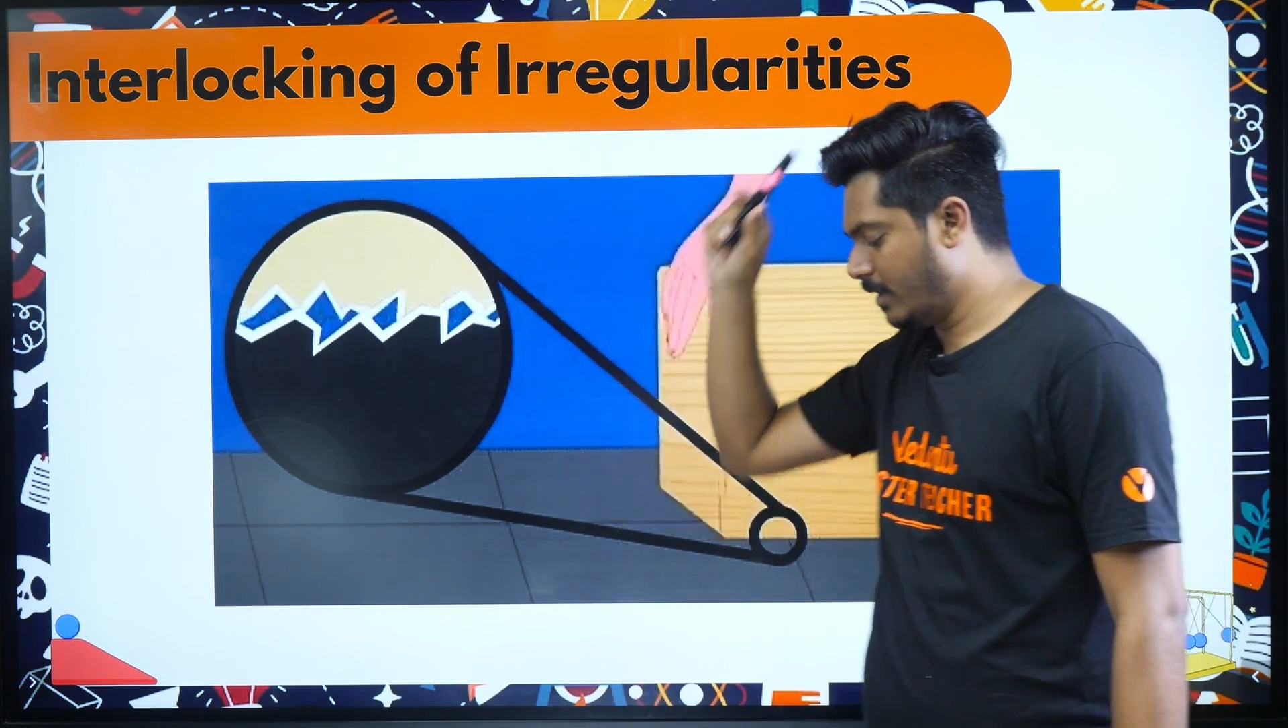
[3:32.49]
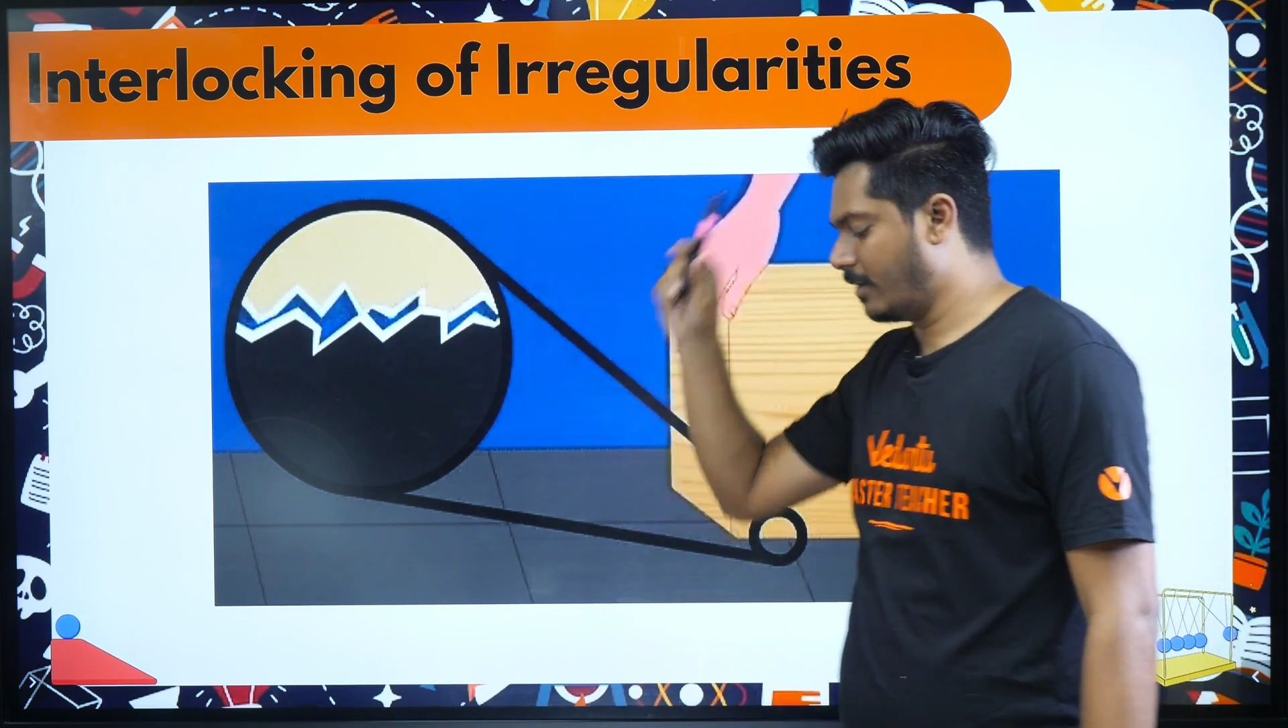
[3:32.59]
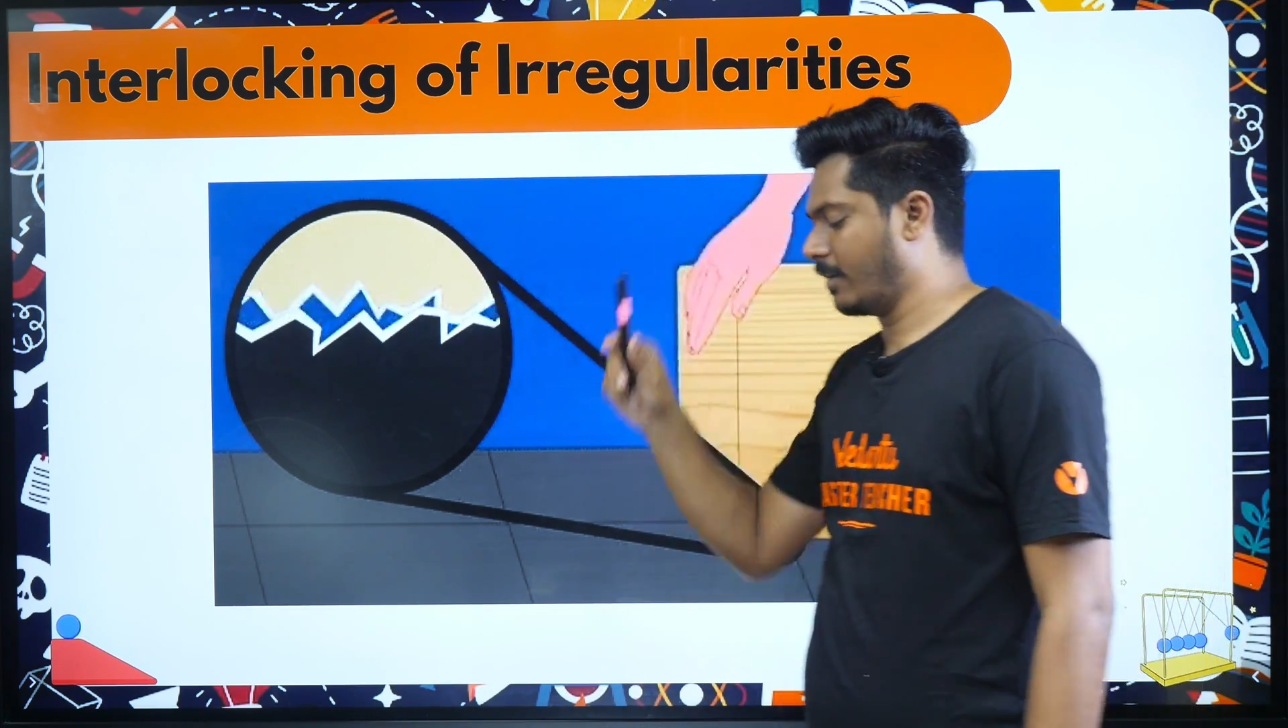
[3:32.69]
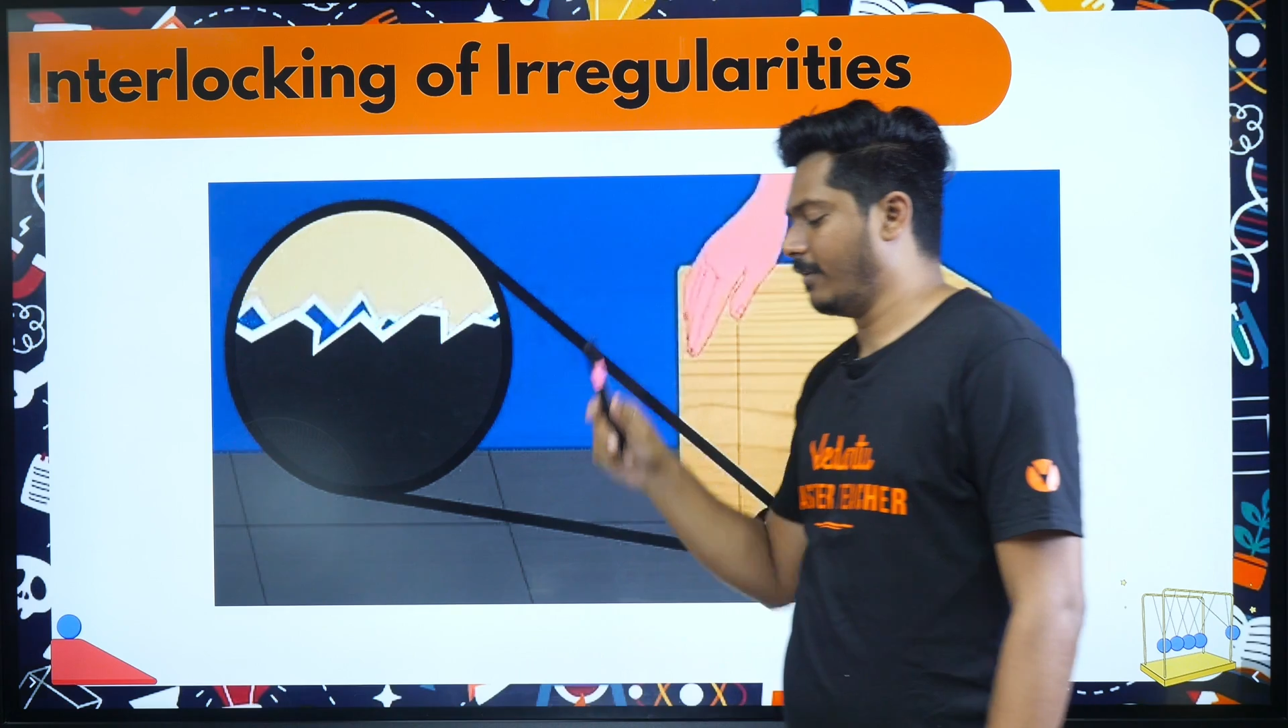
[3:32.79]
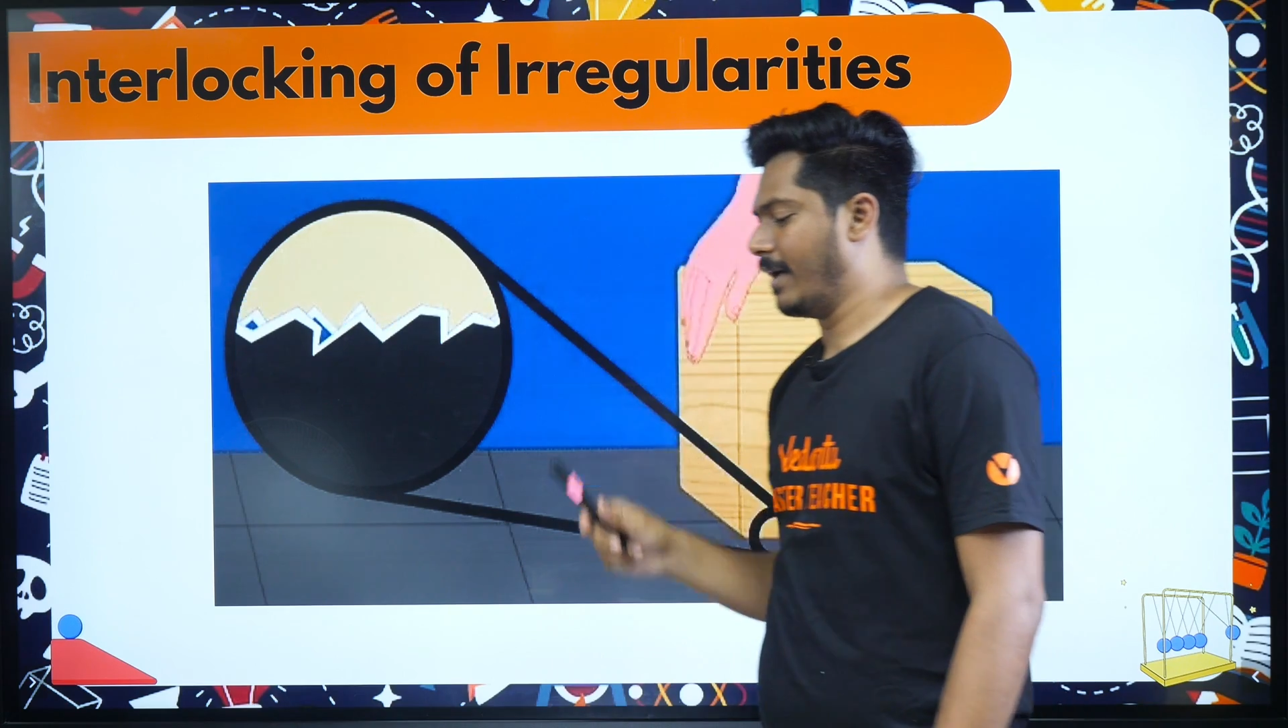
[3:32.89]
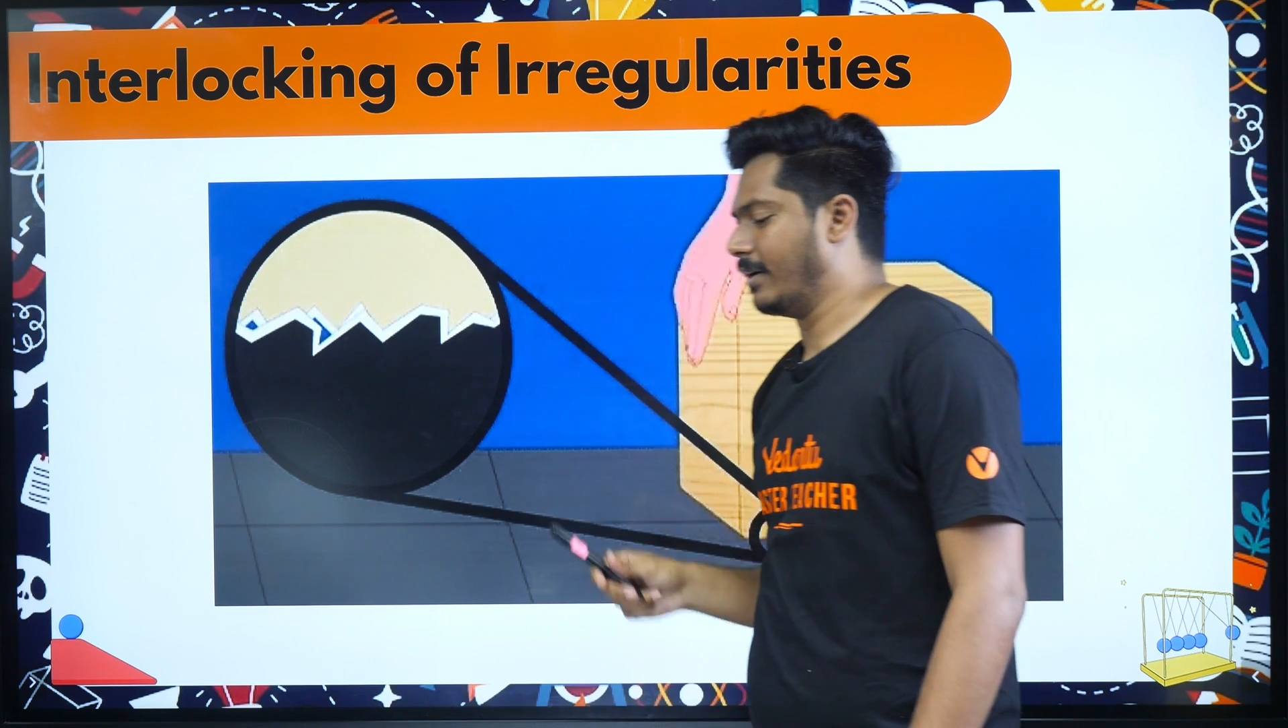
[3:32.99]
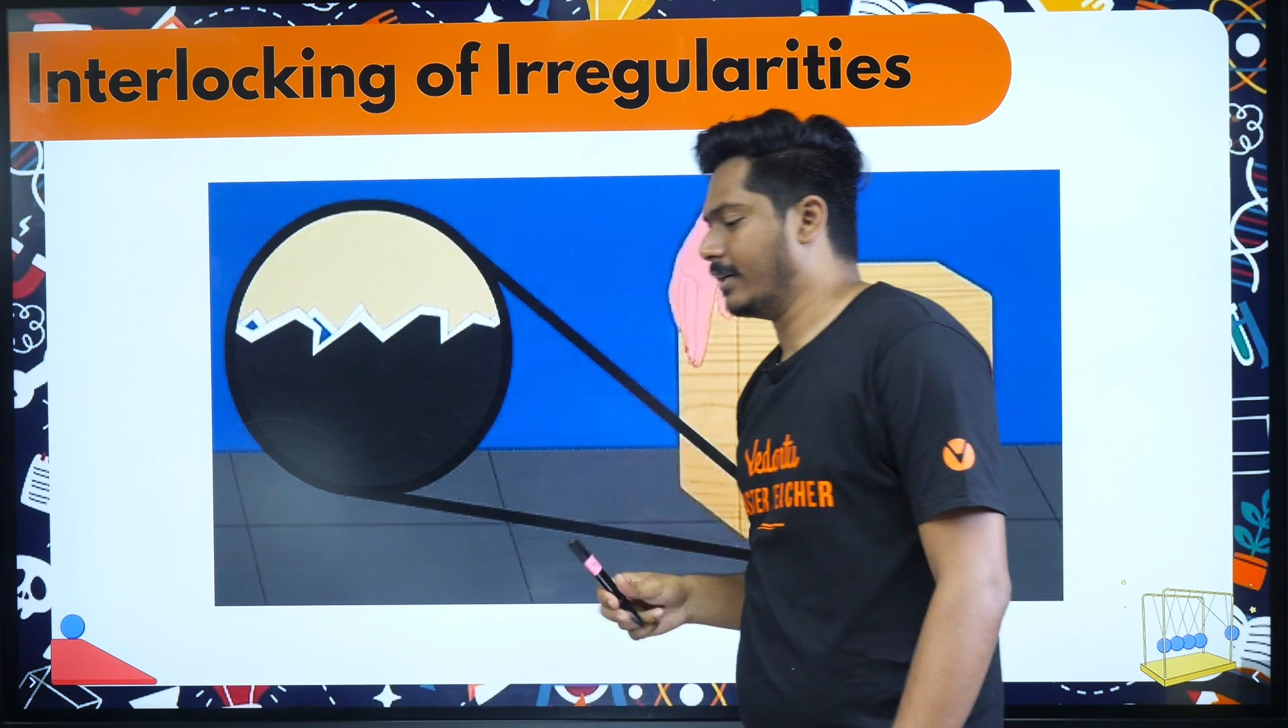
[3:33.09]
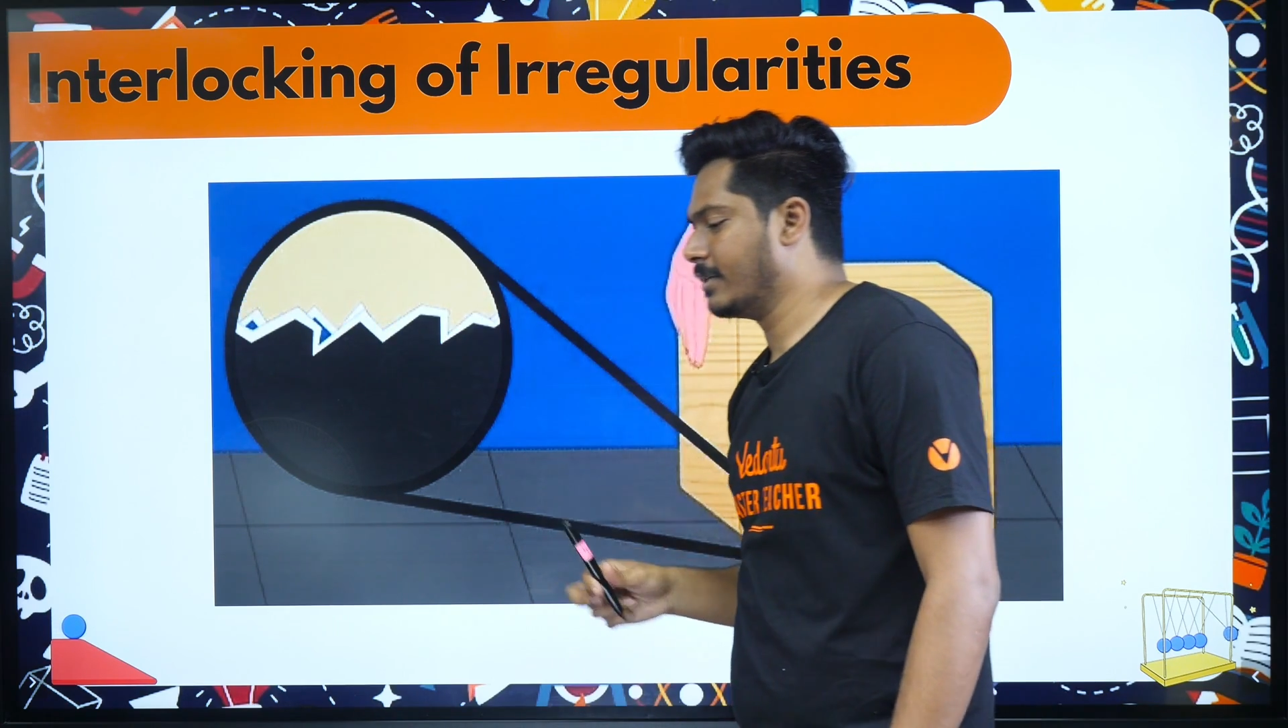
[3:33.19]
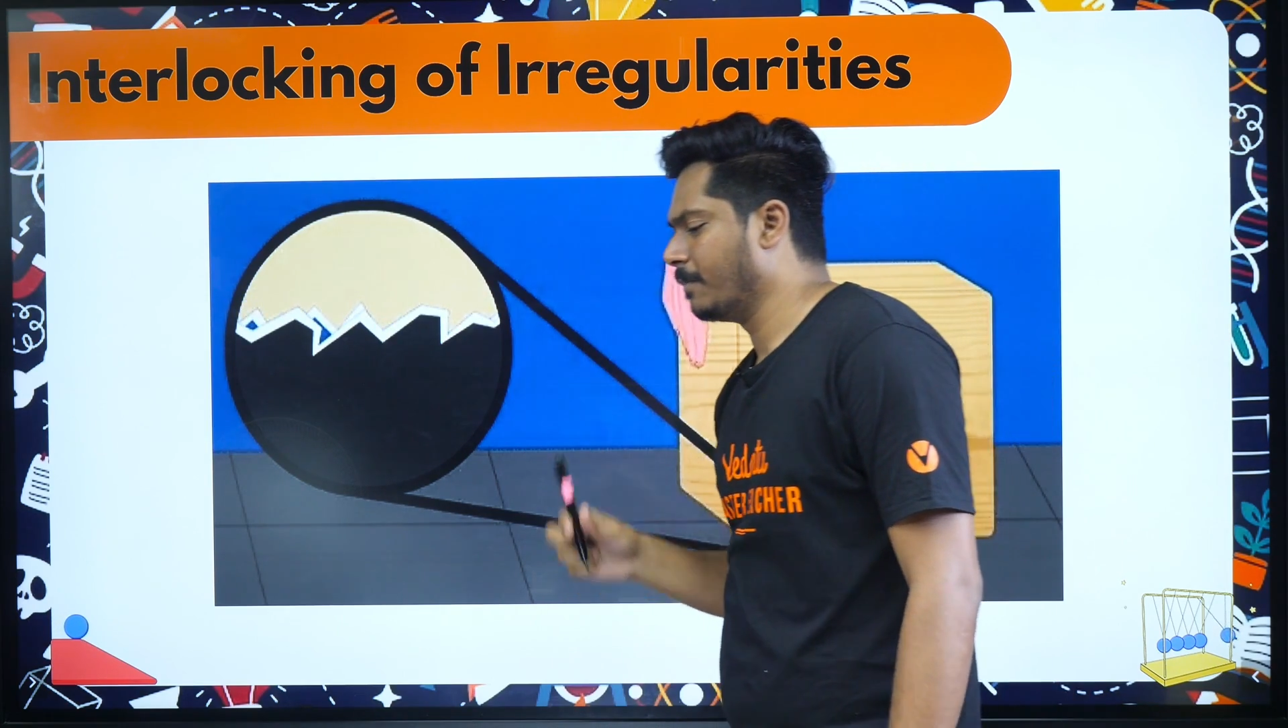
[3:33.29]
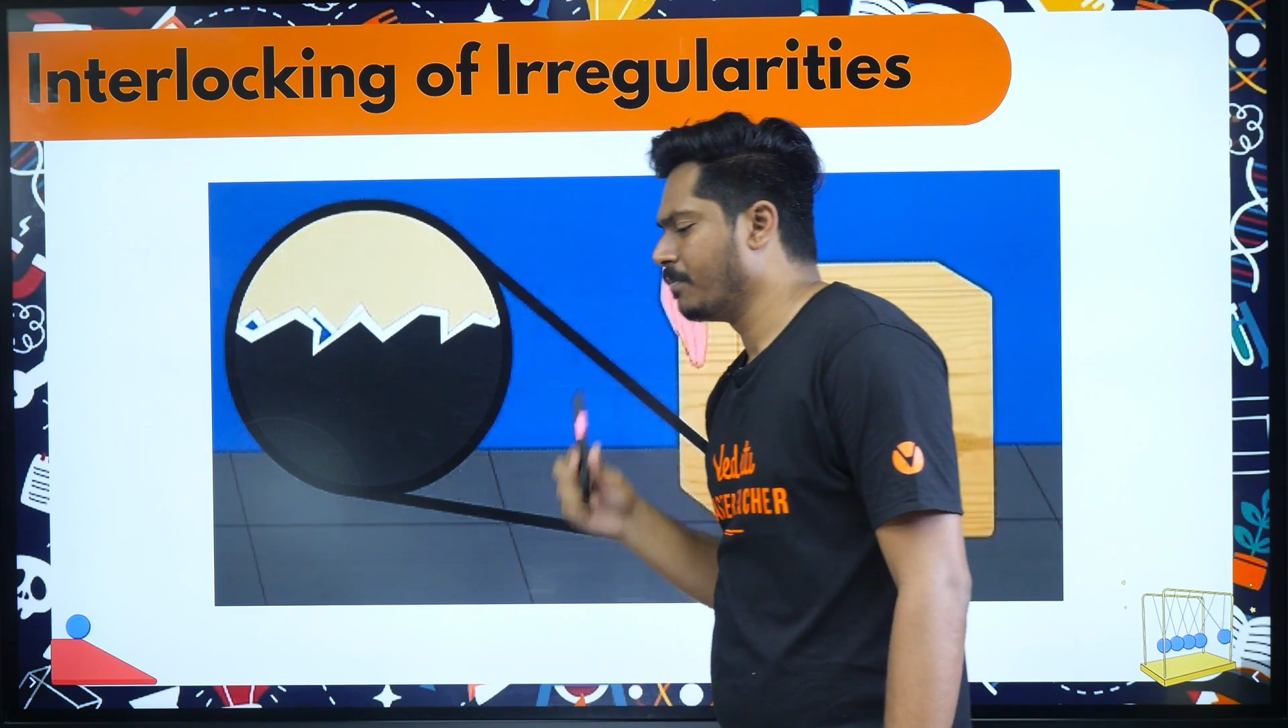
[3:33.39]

irregularities.